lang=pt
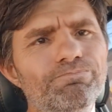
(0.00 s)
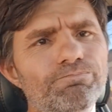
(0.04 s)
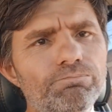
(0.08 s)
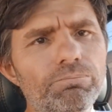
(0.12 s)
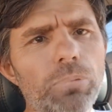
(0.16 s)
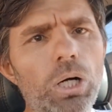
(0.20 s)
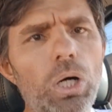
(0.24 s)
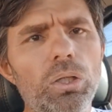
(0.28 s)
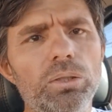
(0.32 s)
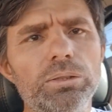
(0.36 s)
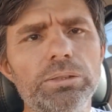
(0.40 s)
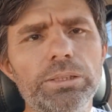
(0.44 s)

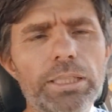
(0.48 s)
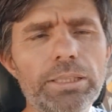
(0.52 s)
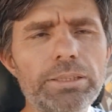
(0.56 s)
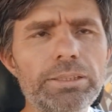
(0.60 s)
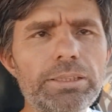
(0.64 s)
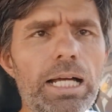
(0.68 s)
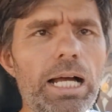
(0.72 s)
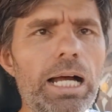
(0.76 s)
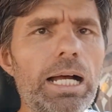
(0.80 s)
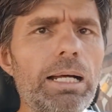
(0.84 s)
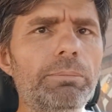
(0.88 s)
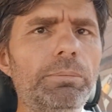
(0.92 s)
Bom, vocês
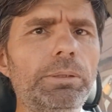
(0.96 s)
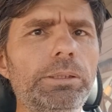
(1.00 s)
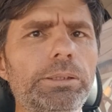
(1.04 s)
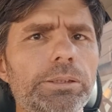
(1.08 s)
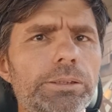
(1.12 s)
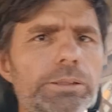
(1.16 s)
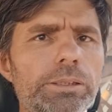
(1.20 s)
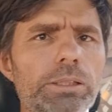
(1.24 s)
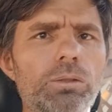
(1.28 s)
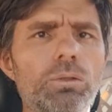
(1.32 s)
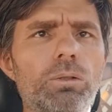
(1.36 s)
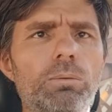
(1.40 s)
sabem,
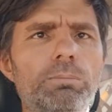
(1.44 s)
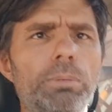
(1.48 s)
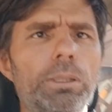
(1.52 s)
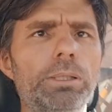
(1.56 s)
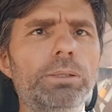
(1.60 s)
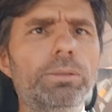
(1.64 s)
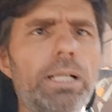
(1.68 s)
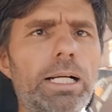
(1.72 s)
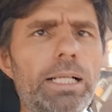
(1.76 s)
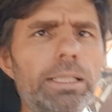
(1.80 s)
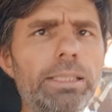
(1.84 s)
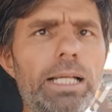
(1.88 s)
vocês acompanham
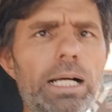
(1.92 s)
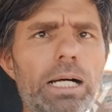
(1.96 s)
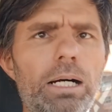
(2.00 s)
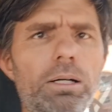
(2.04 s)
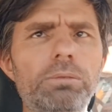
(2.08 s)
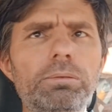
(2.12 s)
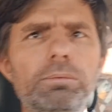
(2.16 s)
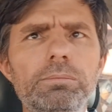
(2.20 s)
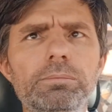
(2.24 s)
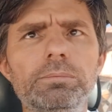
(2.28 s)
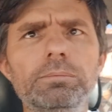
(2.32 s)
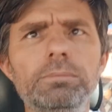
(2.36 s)
o
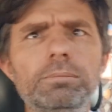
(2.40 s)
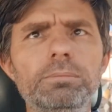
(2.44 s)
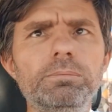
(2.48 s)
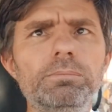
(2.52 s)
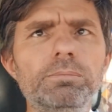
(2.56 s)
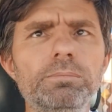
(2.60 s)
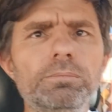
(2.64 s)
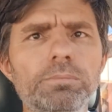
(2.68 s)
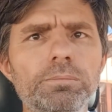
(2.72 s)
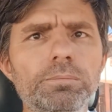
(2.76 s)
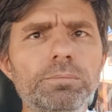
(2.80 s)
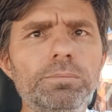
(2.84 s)
canal,
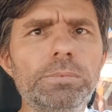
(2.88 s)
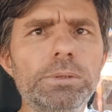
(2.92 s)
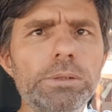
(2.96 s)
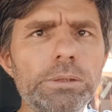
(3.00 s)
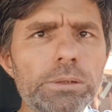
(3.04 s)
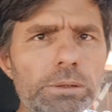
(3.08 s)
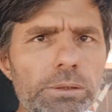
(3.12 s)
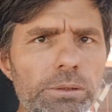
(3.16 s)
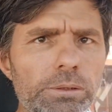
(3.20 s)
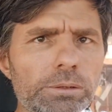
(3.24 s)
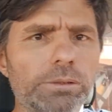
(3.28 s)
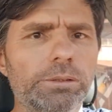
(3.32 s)

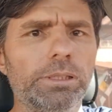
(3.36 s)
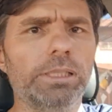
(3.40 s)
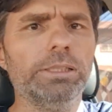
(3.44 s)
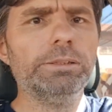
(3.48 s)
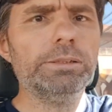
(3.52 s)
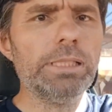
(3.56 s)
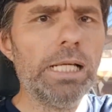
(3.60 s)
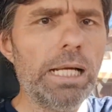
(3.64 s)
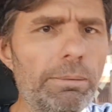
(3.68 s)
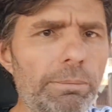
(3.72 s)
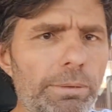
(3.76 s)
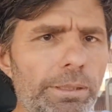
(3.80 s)
vocês
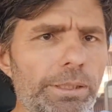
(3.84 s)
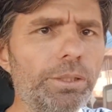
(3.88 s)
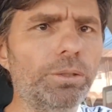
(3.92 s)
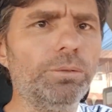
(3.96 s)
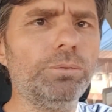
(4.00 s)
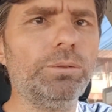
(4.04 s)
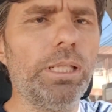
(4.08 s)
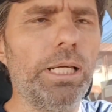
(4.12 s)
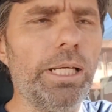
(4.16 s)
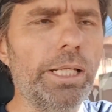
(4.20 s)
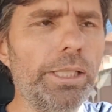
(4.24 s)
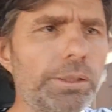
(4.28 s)
sabem que eu
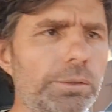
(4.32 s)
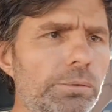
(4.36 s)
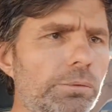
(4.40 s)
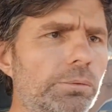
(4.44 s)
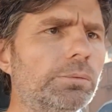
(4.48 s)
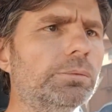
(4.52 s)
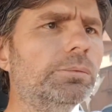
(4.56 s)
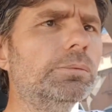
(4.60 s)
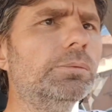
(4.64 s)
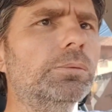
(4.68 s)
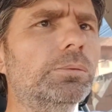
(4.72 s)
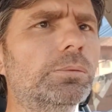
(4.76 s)
tenho
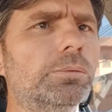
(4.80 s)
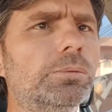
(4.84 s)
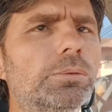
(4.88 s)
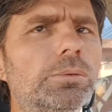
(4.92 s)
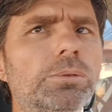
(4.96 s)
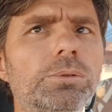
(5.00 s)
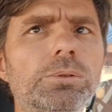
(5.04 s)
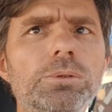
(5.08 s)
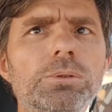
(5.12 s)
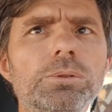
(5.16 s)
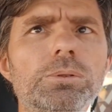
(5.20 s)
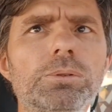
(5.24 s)

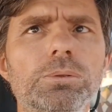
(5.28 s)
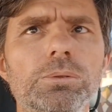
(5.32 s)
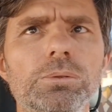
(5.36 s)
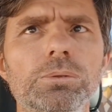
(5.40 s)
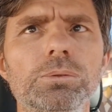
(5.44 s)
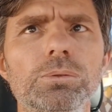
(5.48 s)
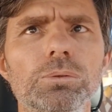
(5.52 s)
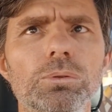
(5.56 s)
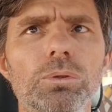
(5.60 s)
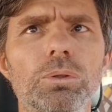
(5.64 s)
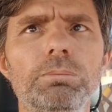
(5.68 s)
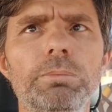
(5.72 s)

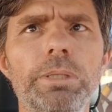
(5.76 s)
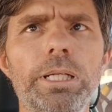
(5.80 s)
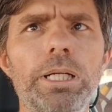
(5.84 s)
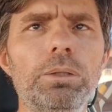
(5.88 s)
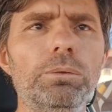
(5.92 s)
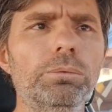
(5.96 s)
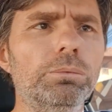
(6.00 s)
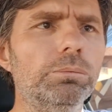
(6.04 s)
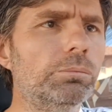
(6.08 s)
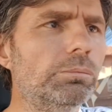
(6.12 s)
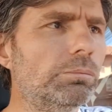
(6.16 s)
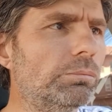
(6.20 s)
o
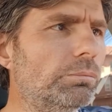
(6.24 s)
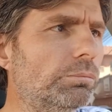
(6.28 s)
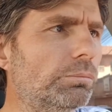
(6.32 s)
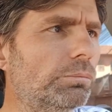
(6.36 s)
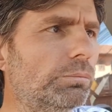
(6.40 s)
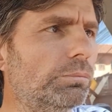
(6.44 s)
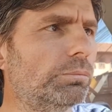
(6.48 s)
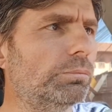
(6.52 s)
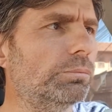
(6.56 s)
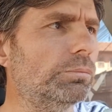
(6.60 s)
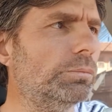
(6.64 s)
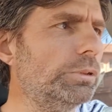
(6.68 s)
meu
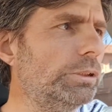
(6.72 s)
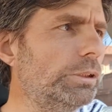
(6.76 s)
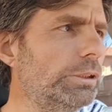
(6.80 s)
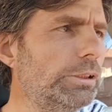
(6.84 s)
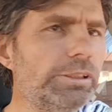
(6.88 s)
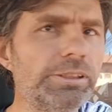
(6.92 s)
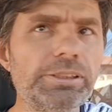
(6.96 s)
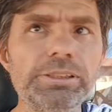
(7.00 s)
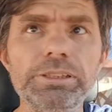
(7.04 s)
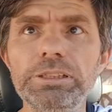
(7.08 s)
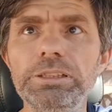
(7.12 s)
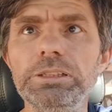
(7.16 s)
de
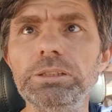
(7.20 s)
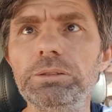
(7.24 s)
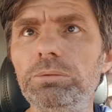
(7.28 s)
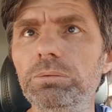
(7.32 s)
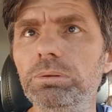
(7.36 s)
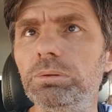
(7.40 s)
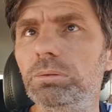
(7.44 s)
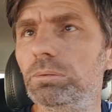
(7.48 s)
5